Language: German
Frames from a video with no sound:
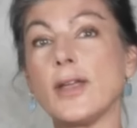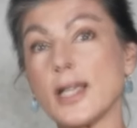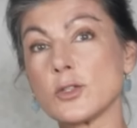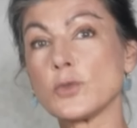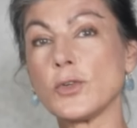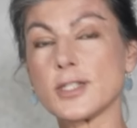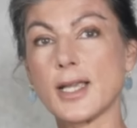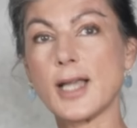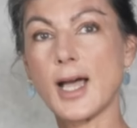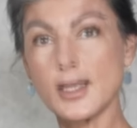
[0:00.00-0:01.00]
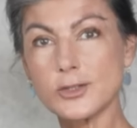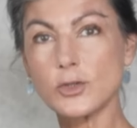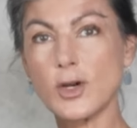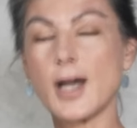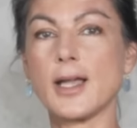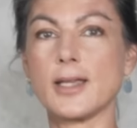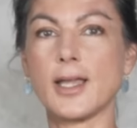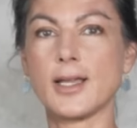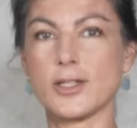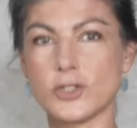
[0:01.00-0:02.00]
Wenn er so vor seinen
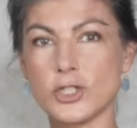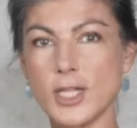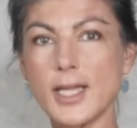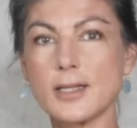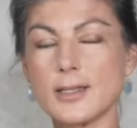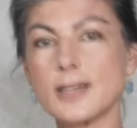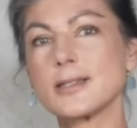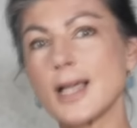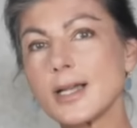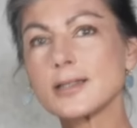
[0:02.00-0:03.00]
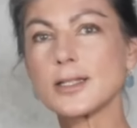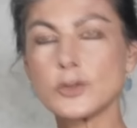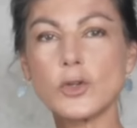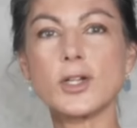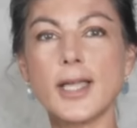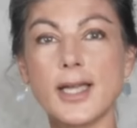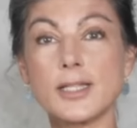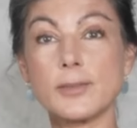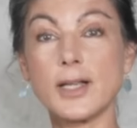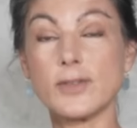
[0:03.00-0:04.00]
Hardcore-Anhängern steht, da sagt er doch
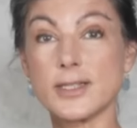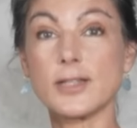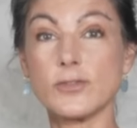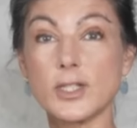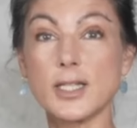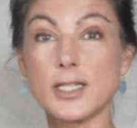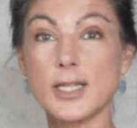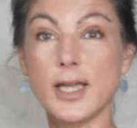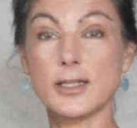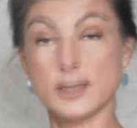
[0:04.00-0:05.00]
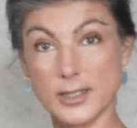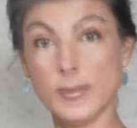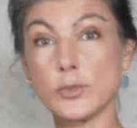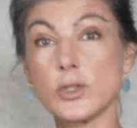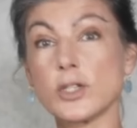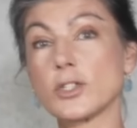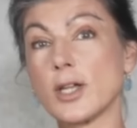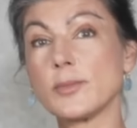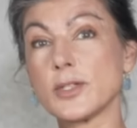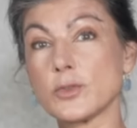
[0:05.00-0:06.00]
gerne mal, was er wirklich denkt. In seinen Büchern
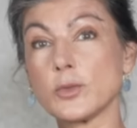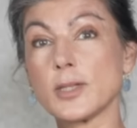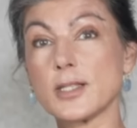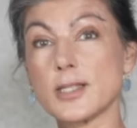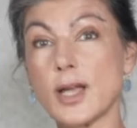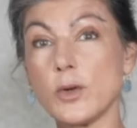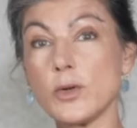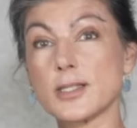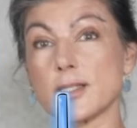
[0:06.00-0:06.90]
schreibt das übrigens auch.